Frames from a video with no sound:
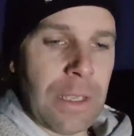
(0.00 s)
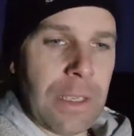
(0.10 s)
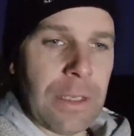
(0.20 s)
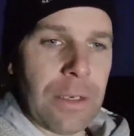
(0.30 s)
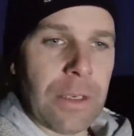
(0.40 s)

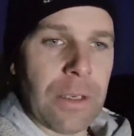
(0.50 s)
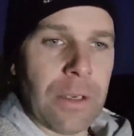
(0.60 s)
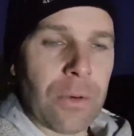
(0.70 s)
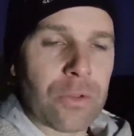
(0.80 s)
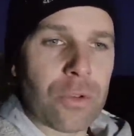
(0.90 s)
Et
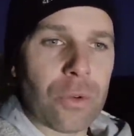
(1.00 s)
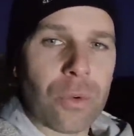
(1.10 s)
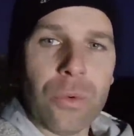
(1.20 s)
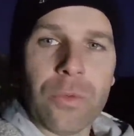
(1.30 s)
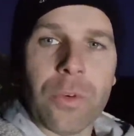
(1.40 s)
euh, on se
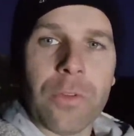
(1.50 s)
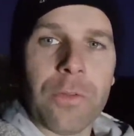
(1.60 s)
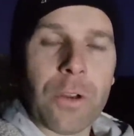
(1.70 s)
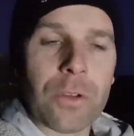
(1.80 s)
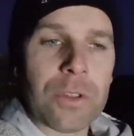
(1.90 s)
retrouve
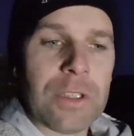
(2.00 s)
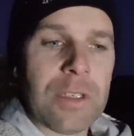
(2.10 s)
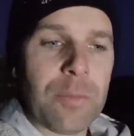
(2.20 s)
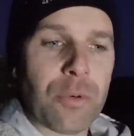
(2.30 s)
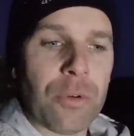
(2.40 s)

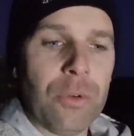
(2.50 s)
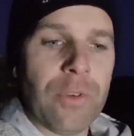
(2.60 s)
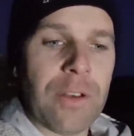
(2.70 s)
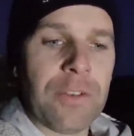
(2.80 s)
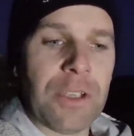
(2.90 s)
vendredi pour une
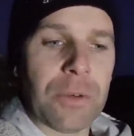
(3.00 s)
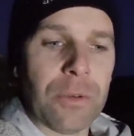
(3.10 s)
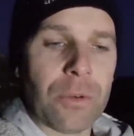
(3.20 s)
nouvelle vidéo.